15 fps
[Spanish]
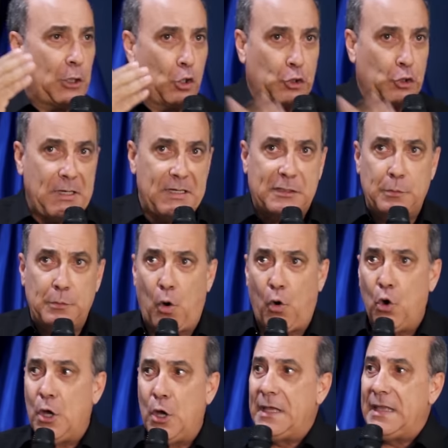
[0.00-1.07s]
y a mí
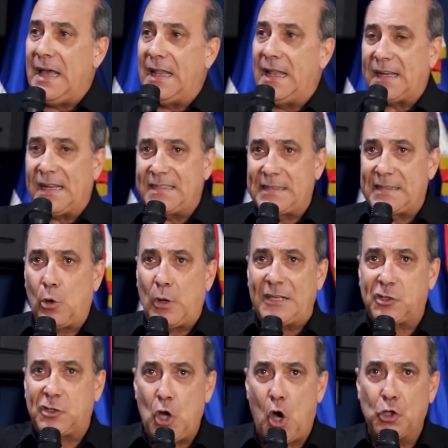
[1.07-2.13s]
me ha depositado la
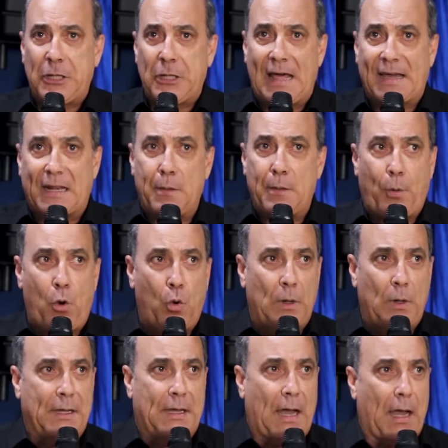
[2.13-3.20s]
confianza de ser su
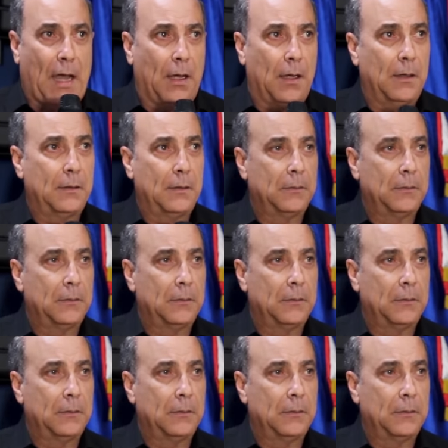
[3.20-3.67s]
vicepresidente,